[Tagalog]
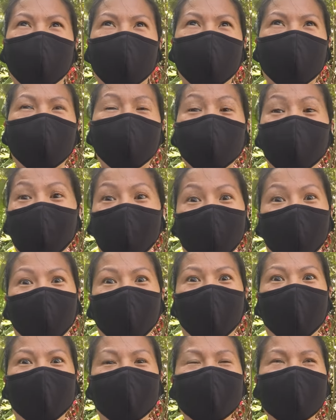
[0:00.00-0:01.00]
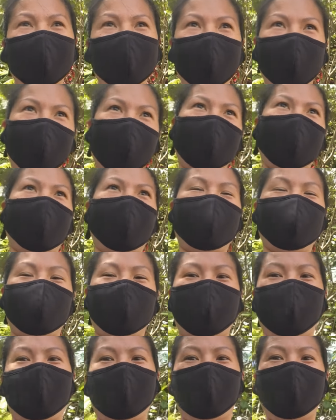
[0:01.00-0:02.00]
Goodle Finds at
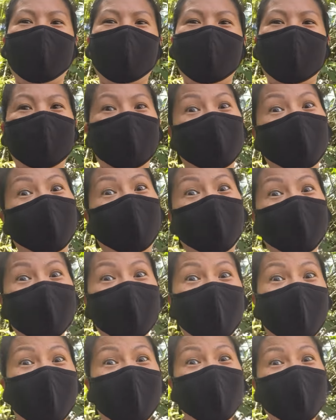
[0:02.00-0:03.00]
Carousel. So, let's go!